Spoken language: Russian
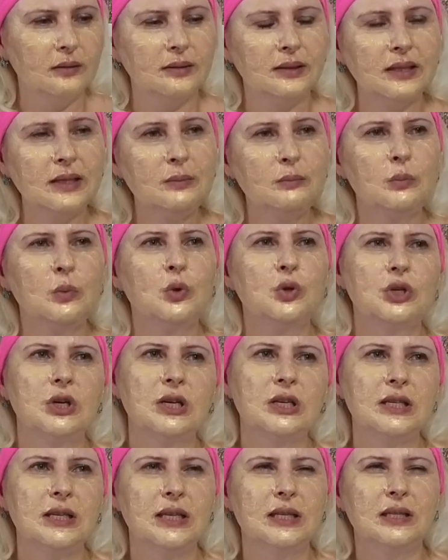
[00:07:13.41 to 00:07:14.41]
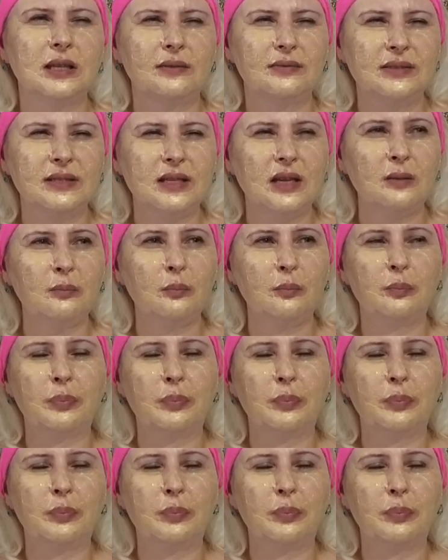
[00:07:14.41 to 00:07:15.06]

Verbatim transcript: ты можешь не совсем